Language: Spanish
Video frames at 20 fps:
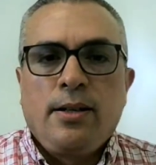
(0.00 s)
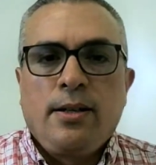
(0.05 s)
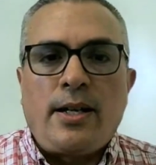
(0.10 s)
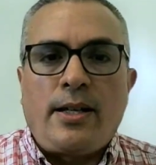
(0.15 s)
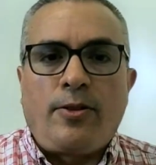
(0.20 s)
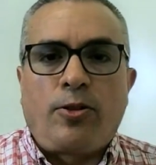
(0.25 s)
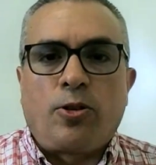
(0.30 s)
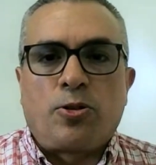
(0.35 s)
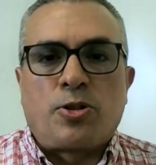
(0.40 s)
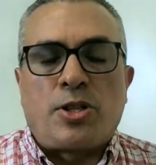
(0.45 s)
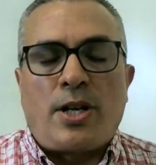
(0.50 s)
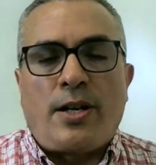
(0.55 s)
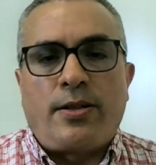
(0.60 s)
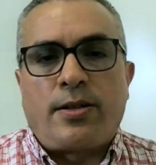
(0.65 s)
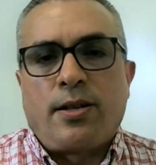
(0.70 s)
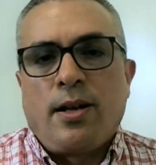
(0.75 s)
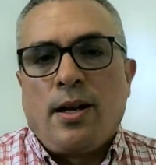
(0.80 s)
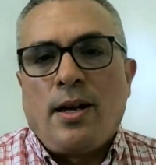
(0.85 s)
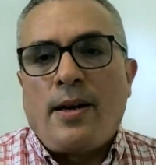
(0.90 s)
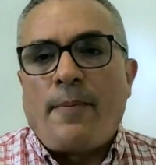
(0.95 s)

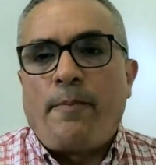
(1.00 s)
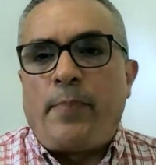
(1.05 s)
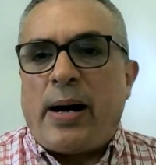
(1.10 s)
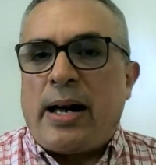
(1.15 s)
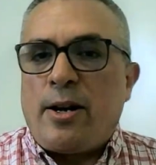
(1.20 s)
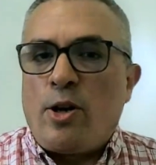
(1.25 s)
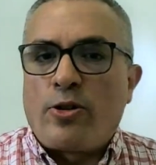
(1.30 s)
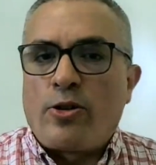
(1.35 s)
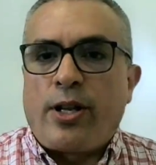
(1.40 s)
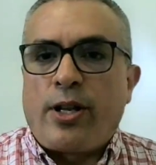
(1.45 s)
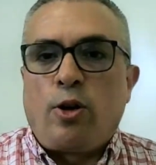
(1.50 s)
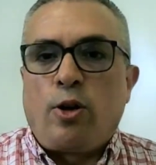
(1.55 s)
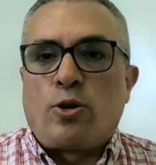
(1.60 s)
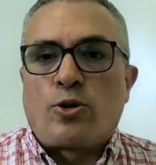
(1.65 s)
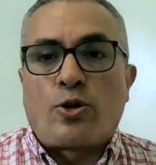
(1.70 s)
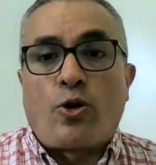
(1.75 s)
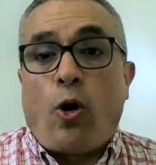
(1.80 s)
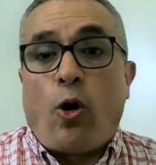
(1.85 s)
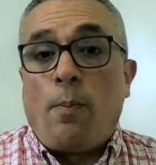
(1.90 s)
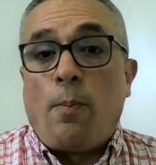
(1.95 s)
entonces varios de
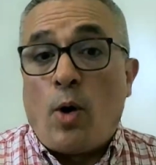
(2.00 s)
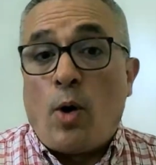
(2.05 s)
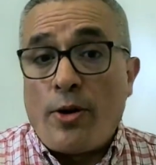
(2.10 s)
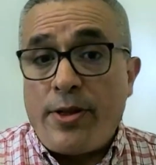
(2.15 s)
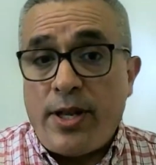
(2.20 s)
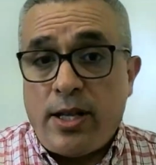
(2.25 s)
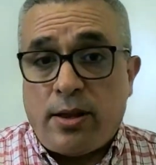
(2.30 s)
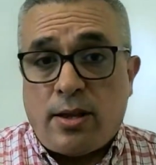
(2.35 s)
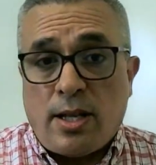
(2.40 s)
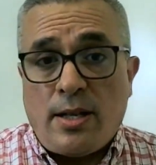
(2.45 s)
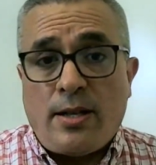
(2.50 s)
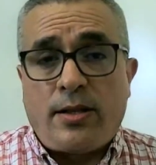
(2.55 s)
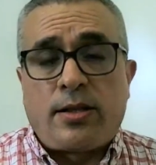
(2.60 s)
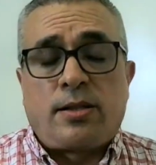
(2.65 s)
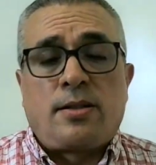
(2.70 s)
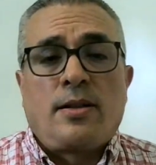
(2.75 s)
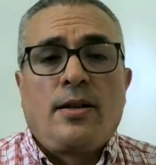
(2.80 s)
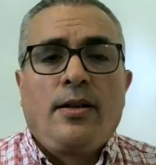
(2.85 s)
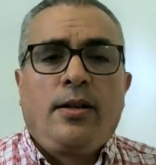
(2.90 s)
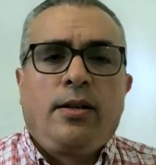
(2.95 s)
los
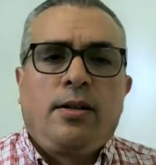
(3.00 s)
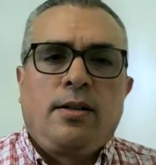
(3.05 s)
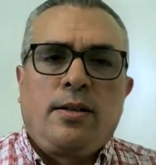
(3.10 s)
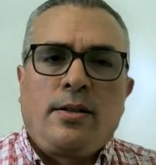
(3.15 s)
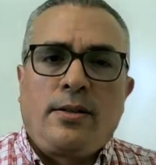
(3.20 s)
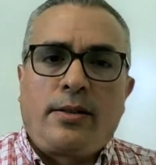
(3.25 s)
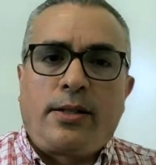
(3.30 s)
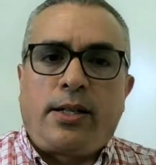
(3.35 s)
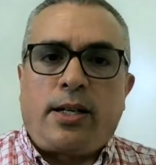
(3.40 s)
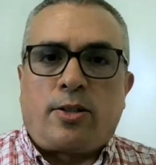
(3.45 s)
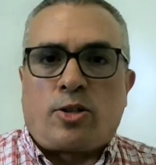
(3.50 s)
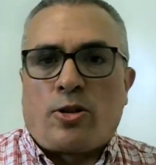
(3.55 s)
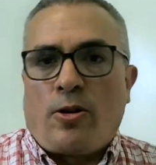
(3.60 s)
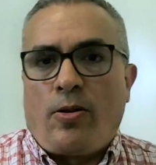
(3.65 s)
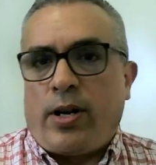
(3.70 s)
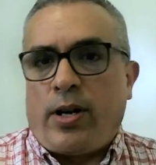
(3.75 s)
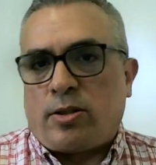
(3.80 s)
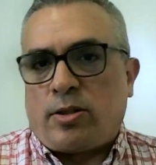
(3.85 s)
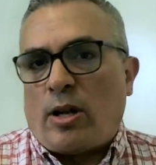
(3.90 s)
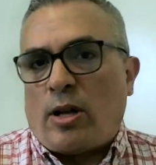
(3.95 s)
commodities, que
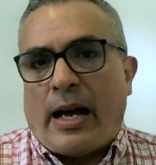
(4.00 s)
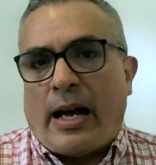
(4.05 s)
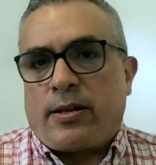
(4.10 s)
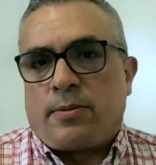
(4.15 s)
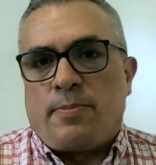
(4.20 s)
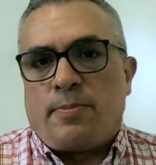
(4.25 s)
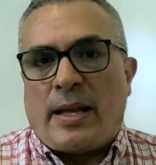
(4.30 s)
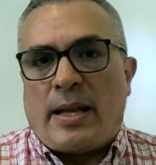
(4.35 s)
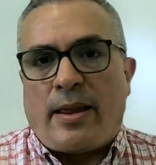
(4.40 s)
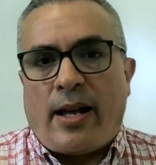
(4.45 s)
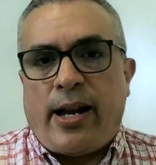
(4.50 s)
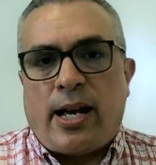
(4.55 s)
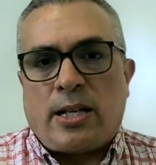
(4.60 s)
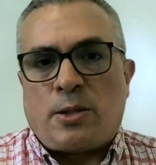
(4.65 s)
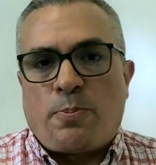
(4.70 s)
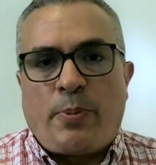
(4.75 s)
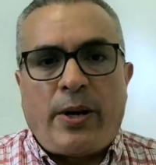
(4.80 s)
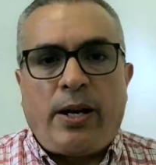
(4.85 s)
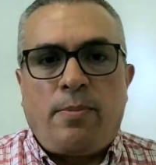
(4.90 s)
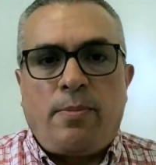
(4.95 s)
son estas
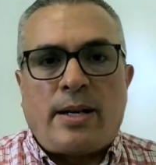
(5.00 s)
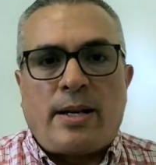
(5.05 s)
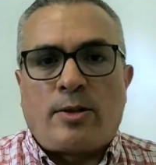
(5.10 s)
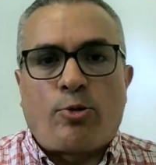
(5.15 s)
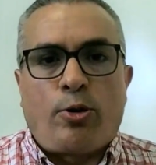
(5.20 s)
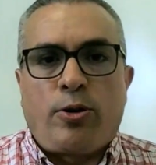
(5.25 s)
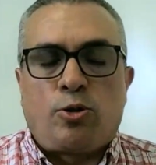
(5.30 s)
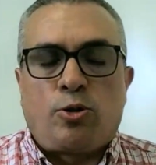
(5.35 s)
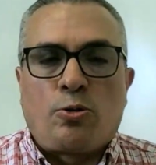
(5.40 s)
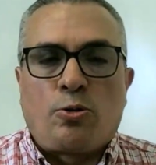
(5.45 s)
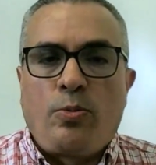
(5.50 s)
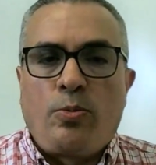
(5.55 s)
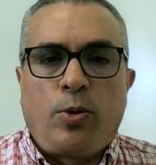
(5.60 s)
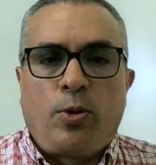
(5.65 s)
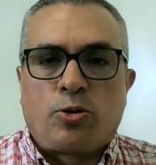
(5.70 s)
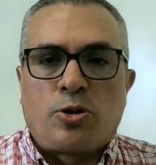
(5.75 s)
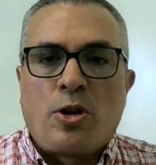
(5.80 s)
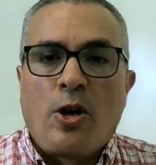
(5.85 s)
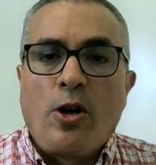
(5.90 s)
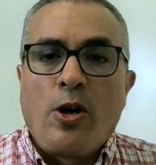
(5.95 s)
materias primas o
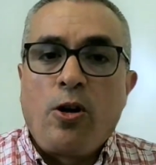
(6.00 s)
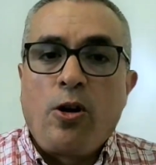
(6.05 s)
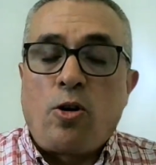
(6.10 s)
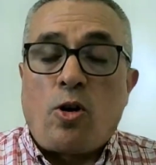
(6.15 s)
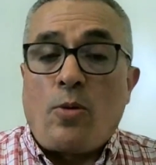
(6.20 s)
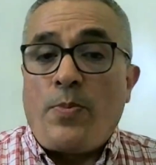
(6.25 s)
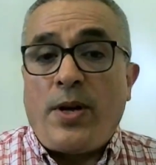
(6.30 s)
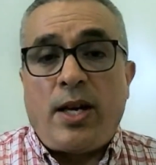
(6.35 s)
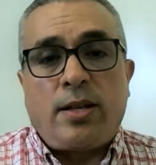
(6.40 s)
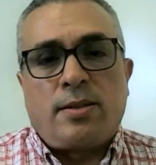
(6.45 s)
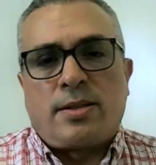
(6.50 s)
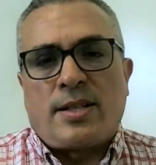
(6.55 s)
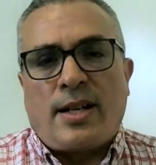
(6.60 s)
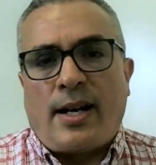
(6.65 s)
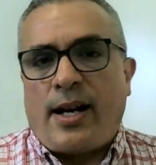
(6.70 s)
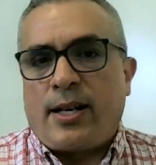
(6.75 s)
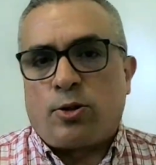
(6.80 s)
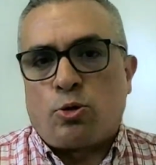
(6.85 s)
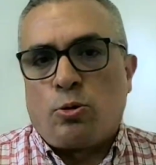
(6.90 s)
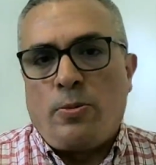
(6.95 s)
insumos,
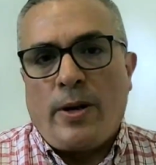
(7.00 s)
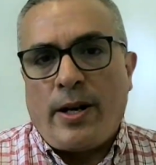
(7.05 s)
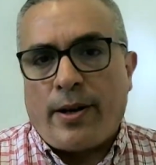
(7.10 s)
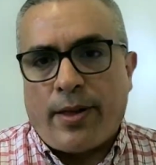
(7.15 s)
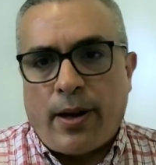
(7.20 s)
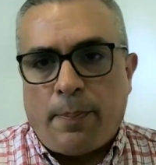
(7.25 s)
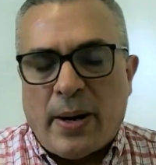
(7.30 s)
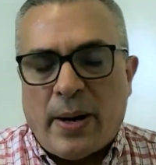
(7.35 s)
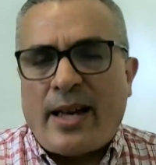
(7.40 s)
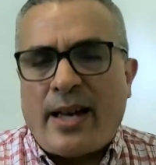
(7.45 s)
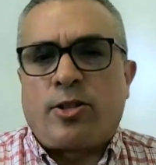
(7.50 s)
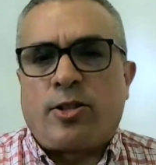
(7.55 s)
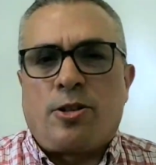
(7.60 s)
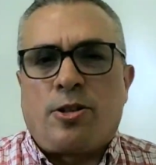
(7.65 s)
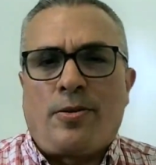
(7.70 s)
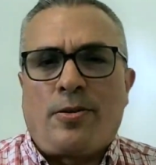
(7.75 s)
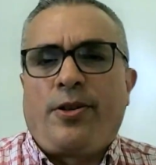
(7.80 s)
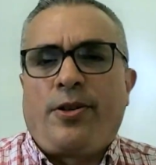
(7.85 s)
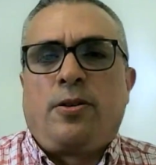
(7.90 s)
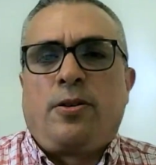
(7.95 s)
comienzan a subir de
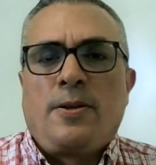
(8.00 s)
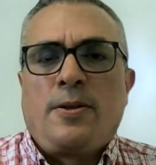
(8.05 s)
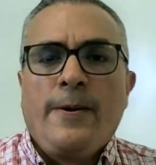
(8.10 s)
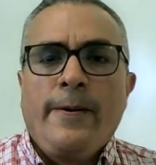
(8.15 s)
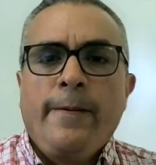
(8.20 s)
precio, ¿no?